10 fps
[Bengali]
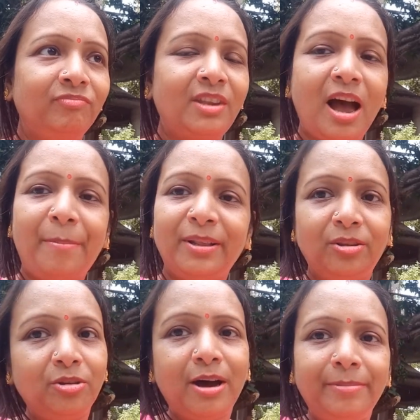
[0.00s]
তা
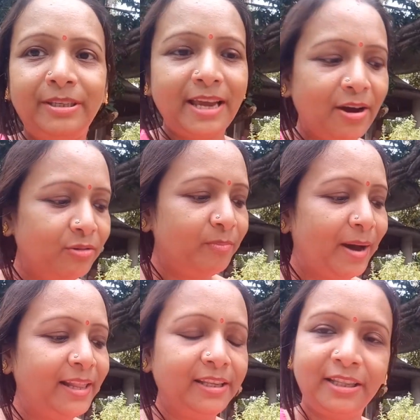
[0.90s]
আপাতত ভাবছি এখন
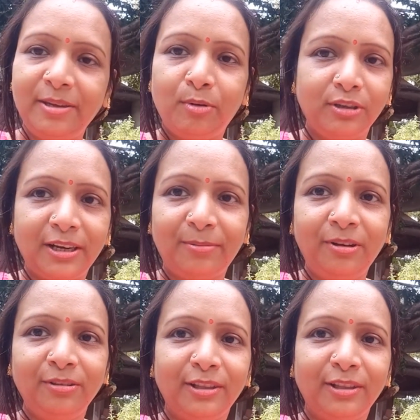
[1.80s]
বালতিতেই বসাবো